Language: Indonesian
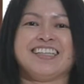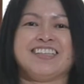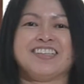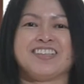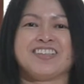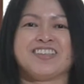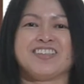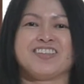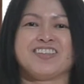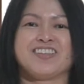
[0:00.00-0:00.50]

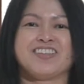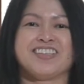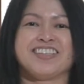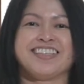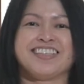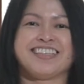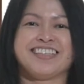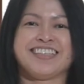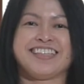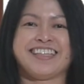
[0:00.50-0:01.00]
turun,
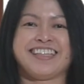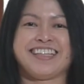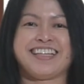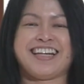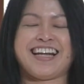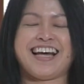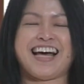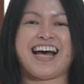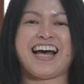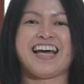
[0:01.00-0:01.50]

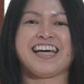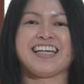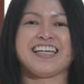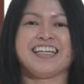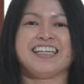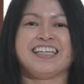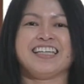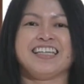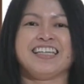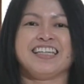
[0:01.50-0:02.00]
naik,
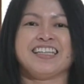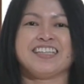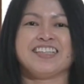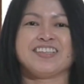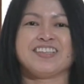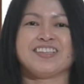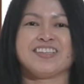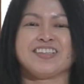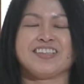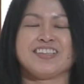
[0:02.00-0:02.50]

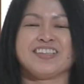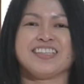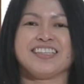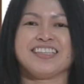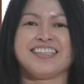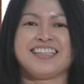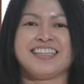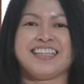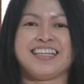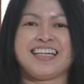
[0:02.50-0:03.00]
turun,
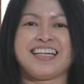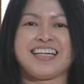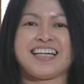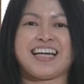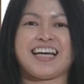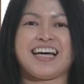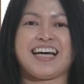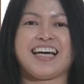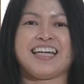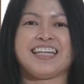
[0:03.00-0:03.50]

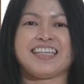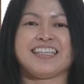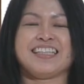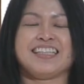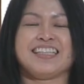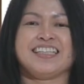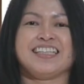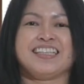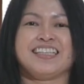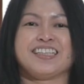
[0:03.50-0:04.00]
naik
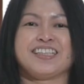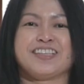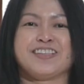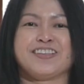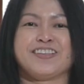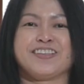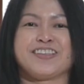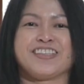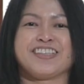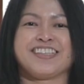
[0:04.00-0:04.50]

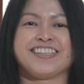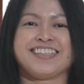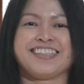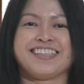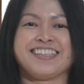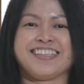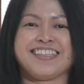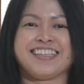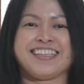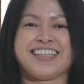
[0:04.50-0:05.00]
turun
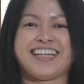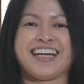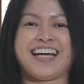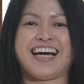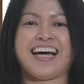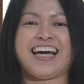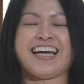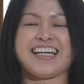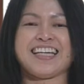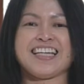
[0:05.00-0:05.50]

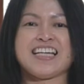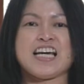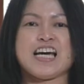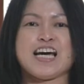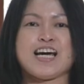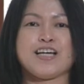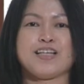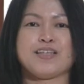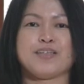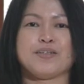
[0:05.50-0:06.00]
naik
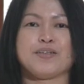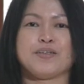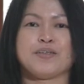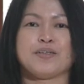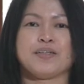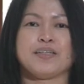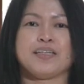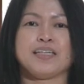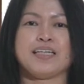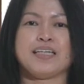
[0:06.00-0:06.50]

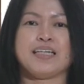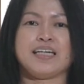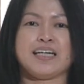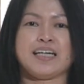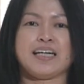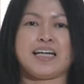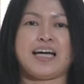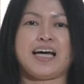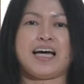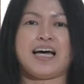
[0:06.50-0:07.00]
turun
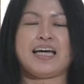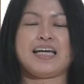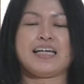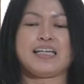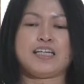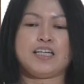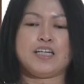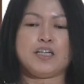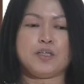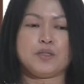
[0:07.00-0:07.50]
naik
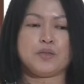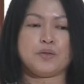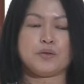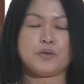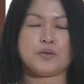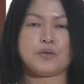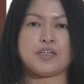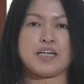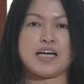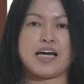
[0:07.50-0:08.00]

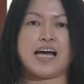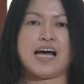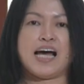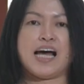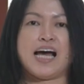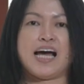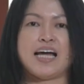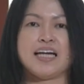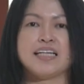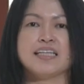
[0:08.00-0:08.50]

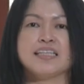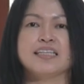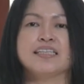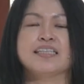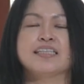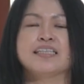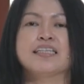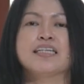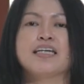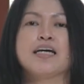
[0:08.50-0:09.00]
turunkan
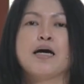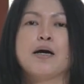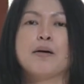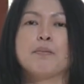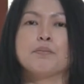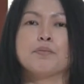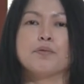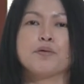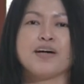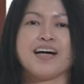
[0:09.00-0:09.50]

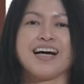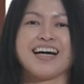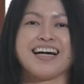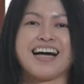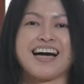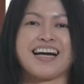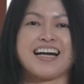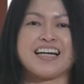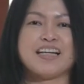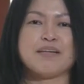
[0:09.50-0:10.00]
buka ke
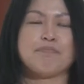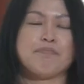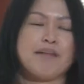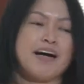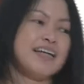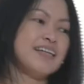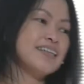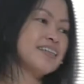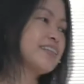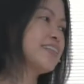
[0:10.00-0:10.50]
arah depan